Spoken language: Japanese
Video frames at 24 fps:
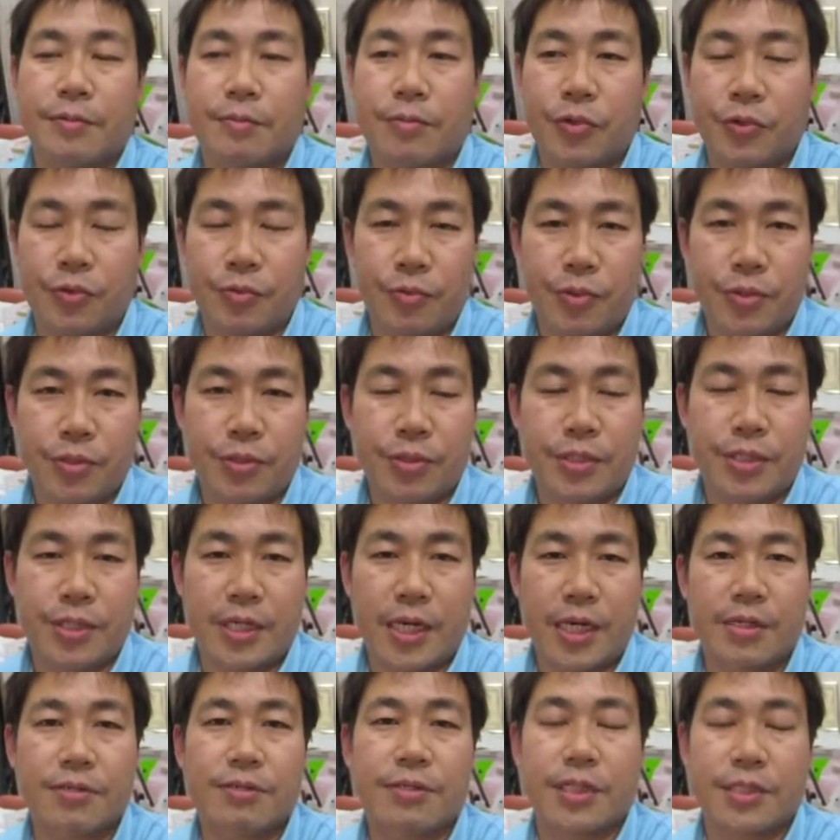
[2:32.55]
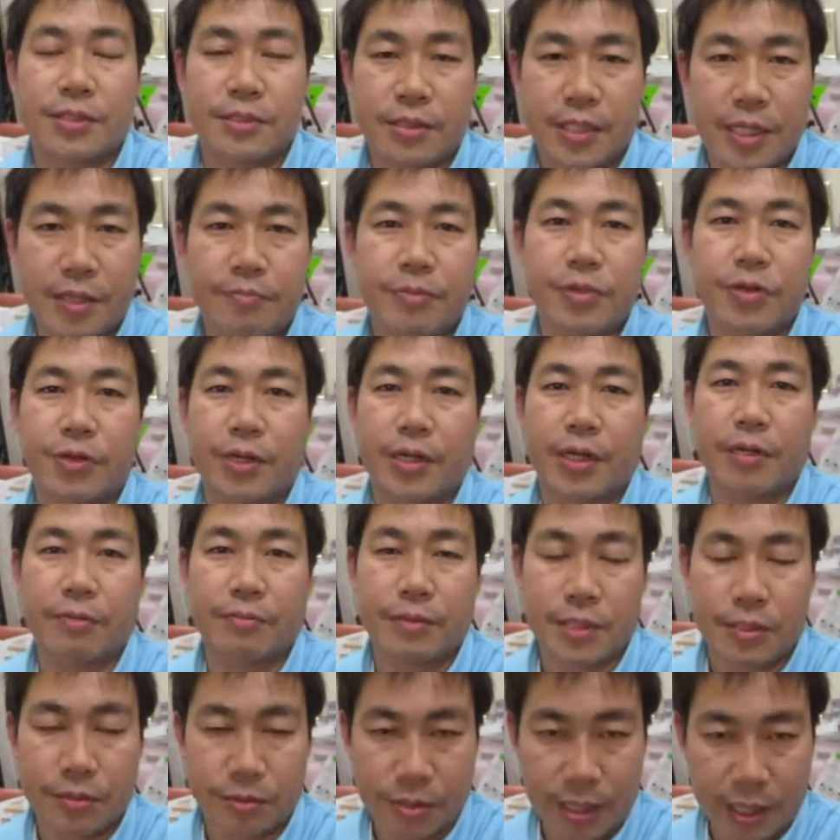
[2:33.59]
ものもよくあるんですよね見受けられ
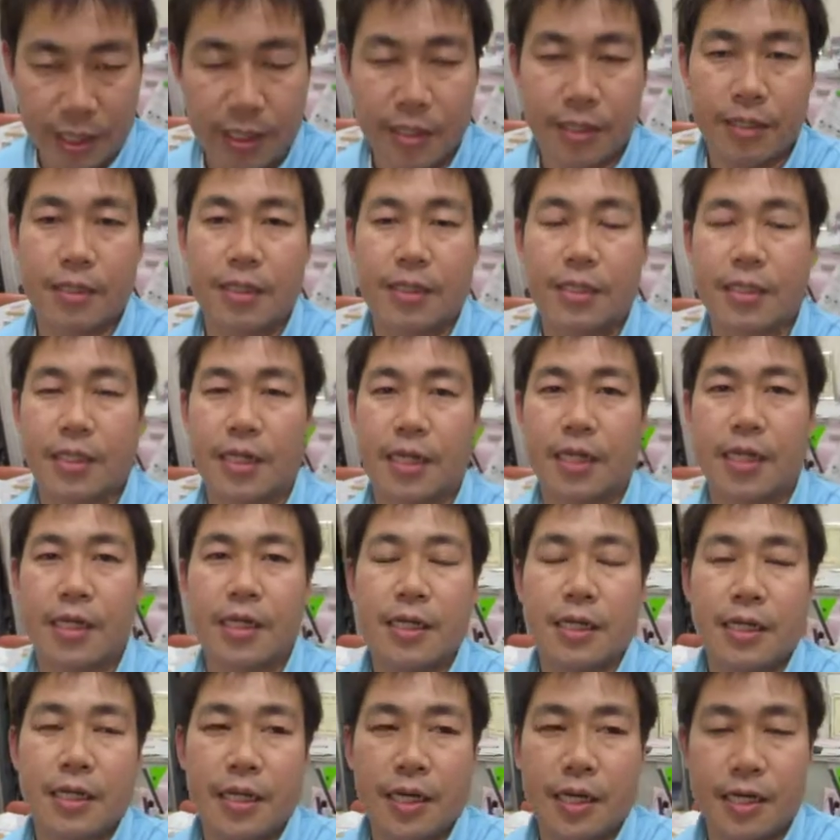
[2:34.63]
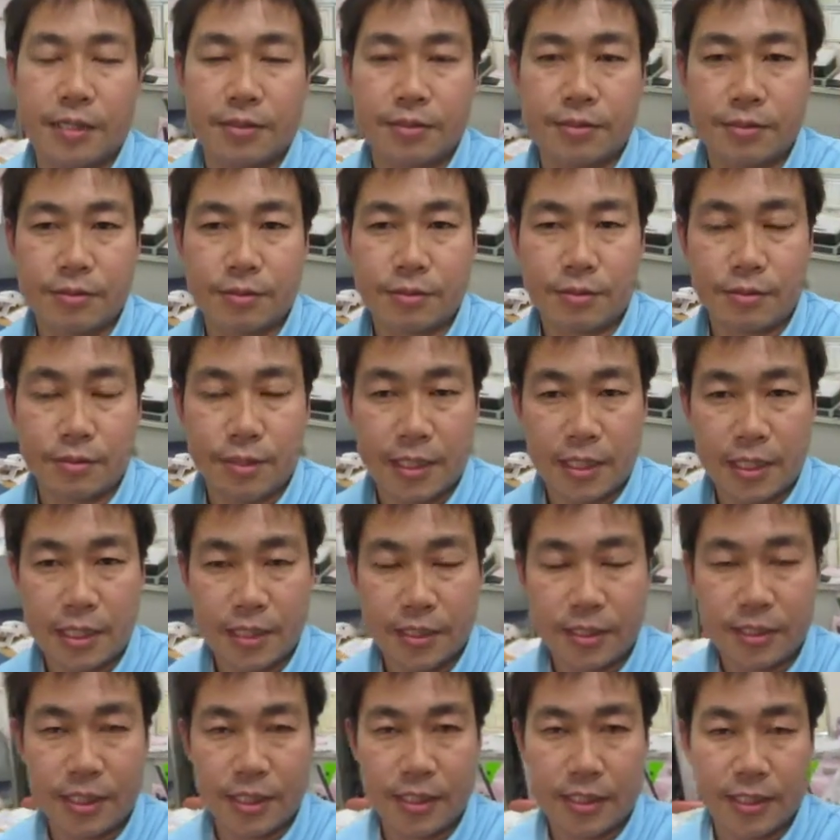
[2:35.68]
ますよねですからあの
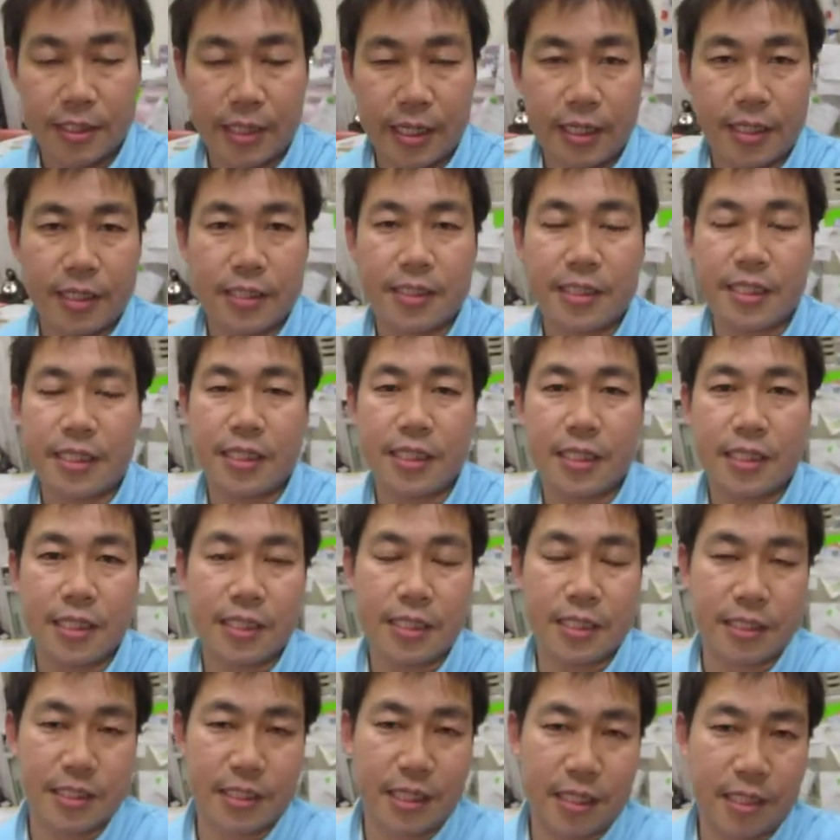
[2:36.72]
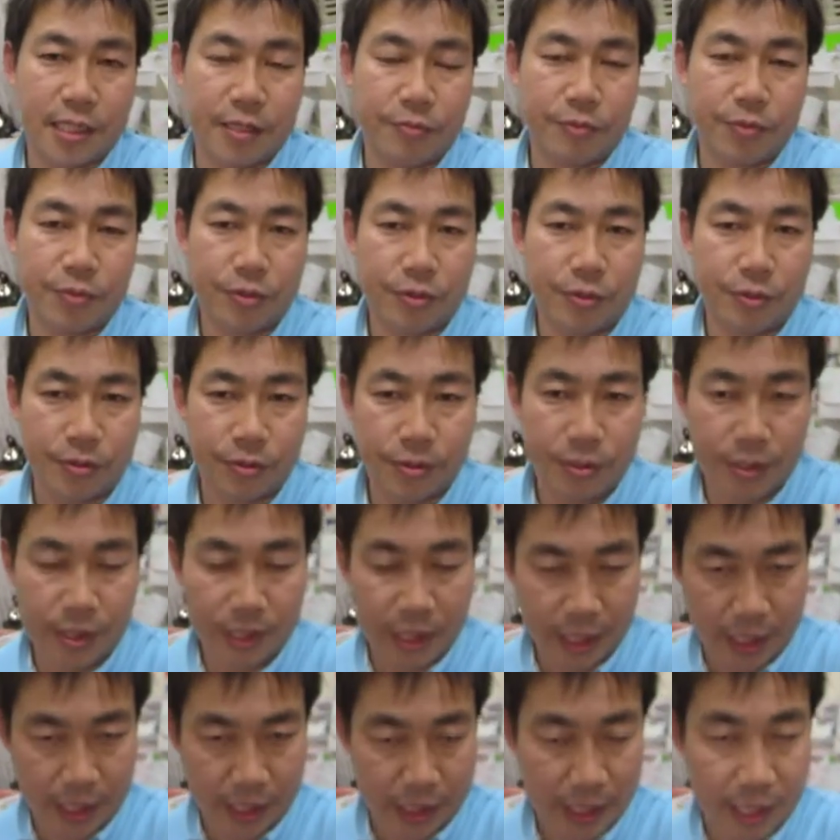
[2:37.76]
必ずですね前輪で使ったものを、
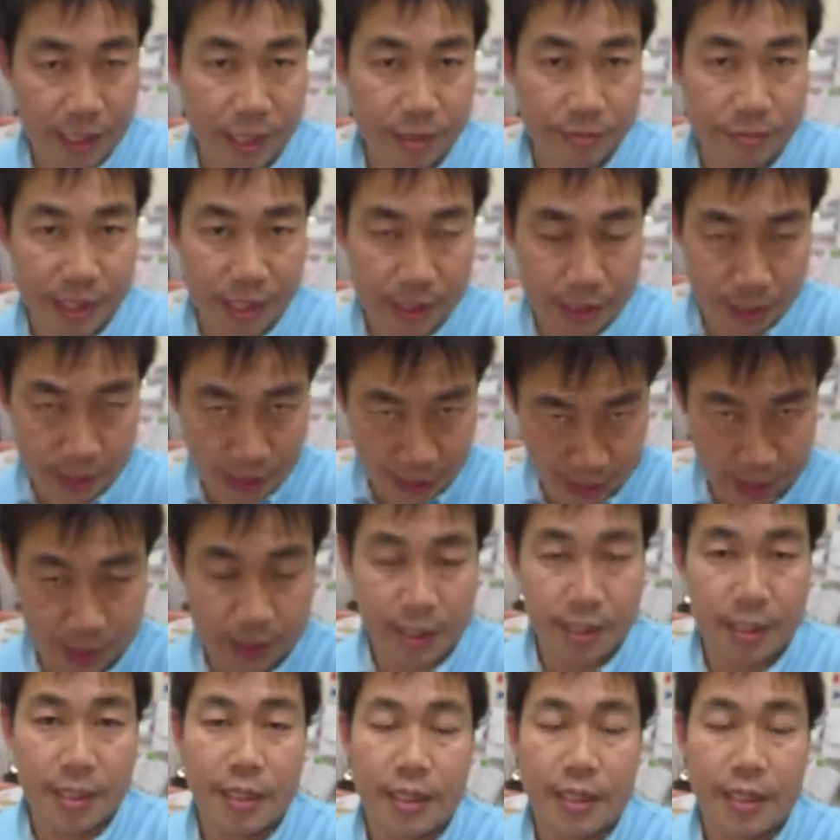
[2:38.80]
えー、タイヤ2つ、